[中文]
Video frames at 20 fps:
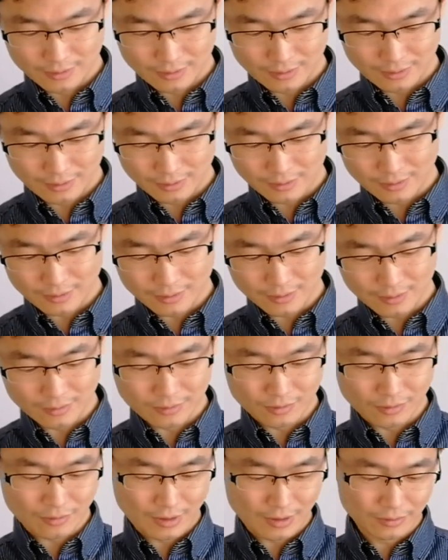一个指头
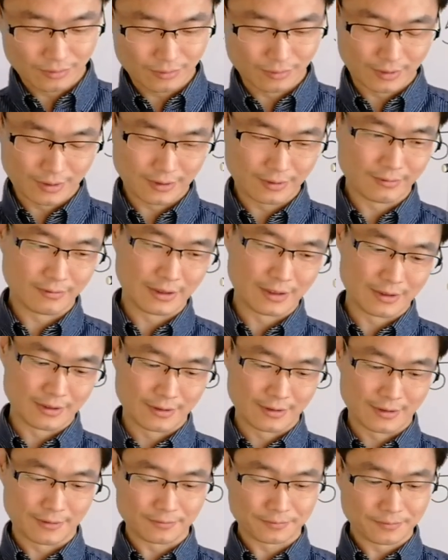的宽度，这个位置
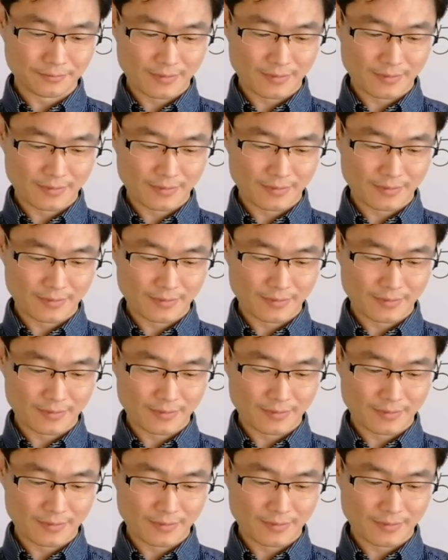呢，